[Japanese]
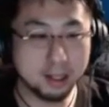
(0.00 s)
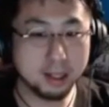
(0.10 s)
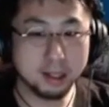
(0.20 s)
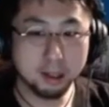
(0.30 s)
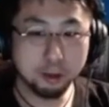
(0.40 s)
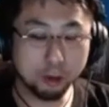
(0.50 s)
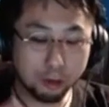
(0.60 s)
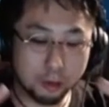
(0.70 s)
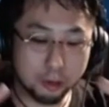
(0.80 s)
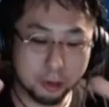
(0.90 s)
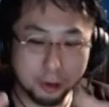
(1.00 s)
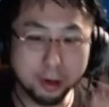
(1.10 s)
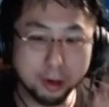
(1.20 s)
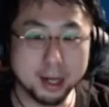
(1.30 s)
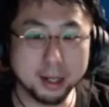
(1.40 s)
そのうつ病が
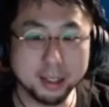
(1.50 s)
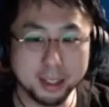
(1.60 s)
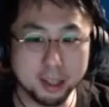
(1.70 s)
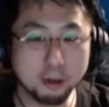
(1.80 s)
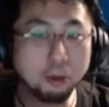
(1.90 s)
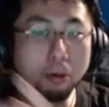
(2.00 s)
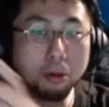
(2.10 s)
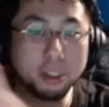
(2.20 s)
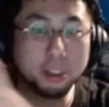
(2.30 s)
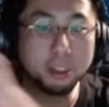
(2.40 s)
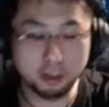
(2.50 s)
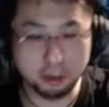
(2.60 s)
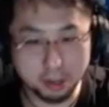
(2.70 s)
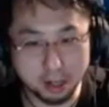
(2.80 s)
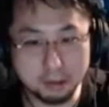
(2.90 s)
悪化して統合失調症にな
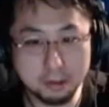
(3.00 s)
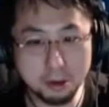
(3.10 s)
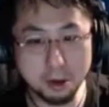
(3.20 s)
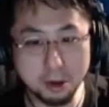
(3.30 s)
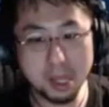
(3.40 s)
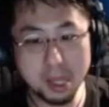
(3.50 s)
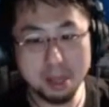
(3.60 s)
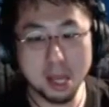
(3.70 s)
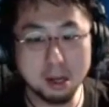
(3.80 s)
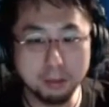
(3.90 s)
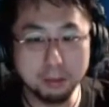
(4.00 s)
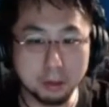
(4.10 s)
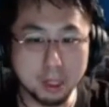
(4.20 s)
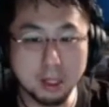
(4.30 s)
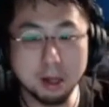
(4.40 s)
る。要は目に見える病気に
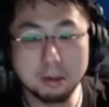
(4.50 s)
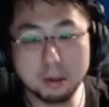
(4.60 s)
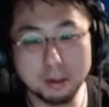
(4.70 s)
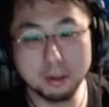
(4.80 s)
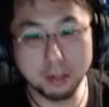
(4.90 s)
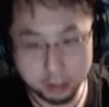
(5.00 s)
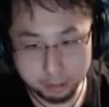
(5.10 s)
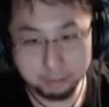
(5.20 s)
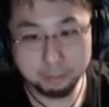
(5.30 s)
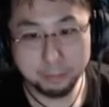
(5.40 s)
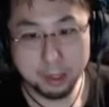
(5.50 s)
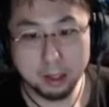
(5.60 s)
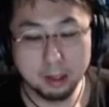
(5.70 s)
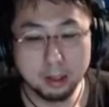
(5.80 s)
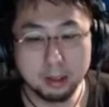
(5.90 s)
なるっていう感じ。
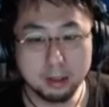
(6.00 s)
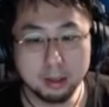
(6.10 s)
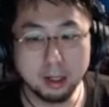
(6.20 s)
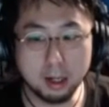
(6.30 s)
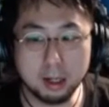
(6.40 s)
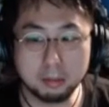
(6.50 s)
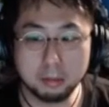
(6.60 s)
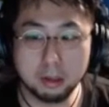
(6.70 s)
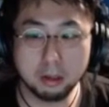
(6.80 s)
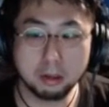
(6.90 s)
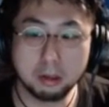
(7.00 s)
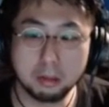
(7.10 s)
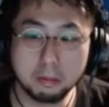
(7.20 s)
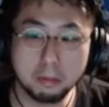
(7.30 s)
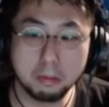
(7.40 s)
だから、その、
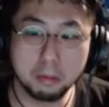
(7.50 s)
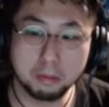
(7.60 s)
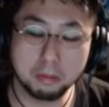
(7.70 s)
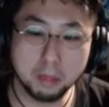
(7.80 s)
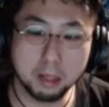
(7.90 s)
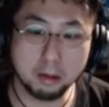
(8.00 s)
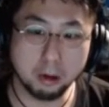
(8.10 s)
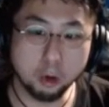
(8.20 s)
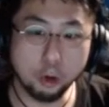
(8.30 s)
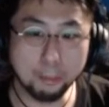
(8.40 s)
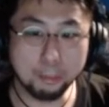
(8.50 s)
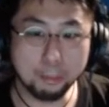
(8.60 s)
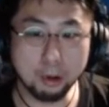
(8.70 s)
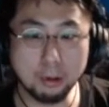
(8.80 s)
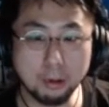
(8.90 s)
なんつうの、根
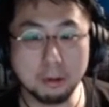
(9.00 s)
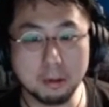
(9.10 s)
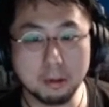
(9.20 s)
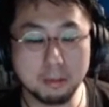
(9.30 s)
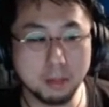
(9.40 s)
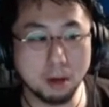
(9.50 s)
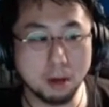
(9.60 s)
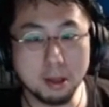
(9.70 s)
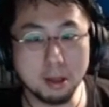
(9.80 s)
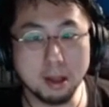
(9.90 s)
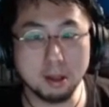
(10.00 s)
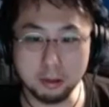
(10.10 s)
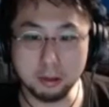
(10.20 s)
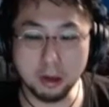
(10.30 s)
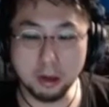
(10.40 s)
本を治さないと
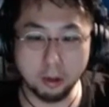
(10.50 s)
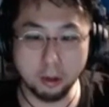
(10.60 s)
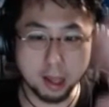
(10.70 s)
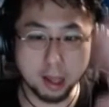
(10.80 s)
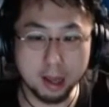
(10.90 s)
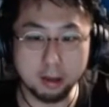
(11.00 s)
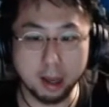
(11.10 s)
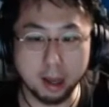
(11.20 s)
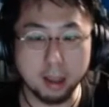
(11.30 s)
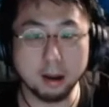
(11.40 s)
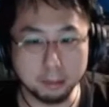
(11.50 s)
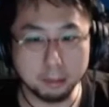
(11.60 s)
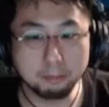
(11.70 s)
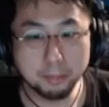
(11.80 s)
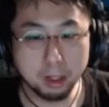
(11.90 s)
薬で抑えるだけだから、
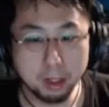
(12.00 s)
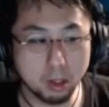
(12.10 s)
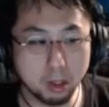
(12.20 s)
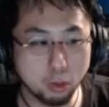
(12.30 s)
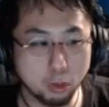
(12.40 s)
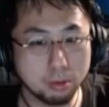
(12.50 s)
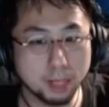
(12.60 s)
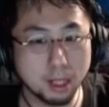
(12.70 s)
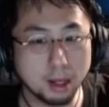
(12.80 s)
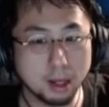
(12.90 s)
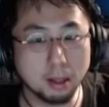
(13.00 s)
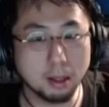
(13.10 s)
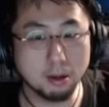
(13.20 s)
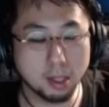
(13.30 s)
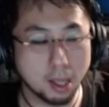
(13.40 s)
要はトラウマであったりとか、
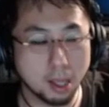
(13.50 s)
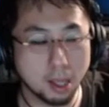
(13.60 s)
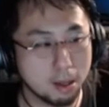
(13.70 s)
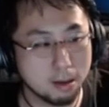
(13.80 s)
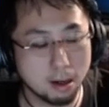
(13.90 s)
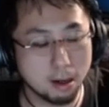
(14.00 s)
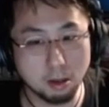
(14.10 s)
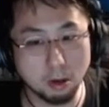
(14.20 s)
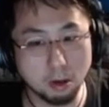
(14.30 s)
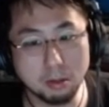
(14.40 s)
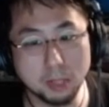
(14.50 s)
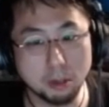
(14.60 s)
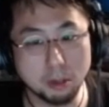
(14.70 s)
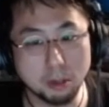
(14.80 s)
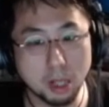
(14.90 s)
虐待されたトラウマをな
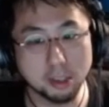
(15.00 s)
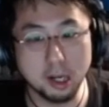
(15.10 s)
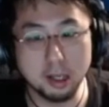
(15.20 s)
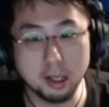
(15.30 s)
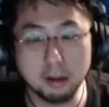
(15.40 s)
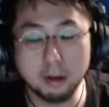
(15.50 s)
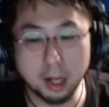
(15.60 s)
くしてあげたりとか。